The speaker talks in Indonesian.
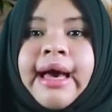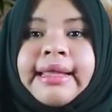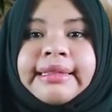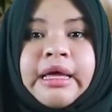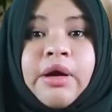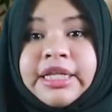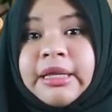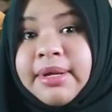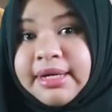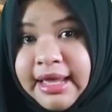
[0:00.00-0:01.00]
atau
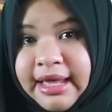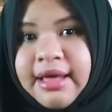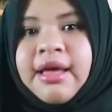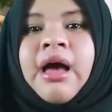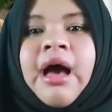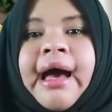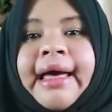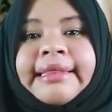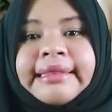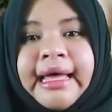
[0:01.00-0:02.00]
kata benda
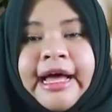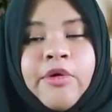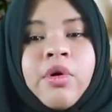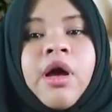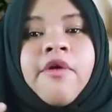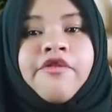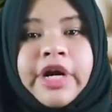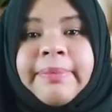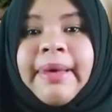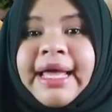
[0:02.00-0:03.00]
atau
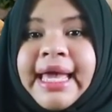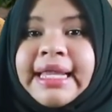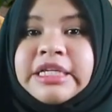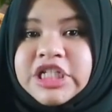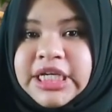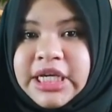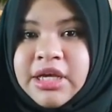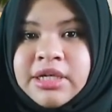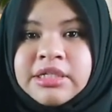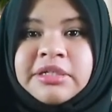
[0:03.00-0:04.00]
verb ing
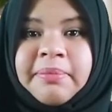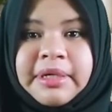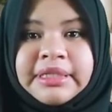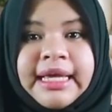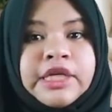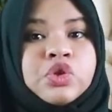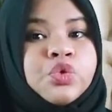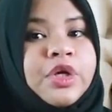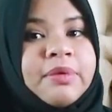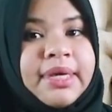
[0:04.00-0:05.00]
seperti
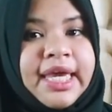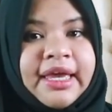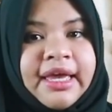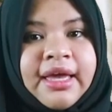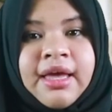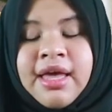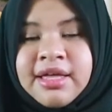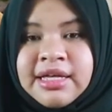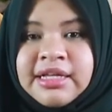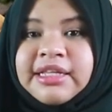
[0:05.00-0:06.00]
swimming,
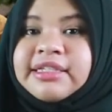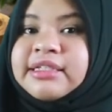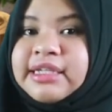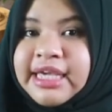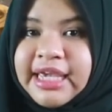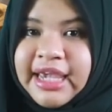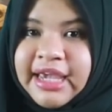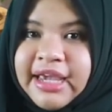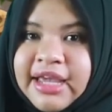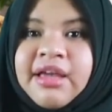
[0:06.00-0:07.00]

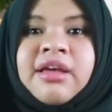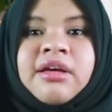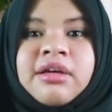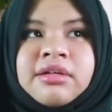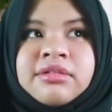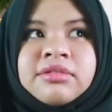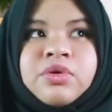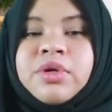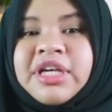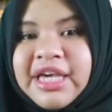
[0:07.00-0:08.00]
listening,
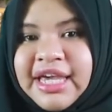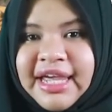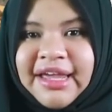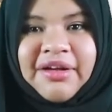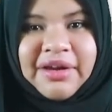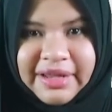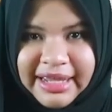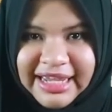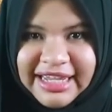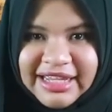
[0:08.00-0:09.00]
cooking, oke?
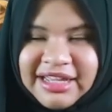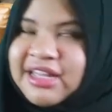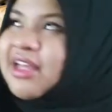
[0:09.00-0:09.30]
Okay?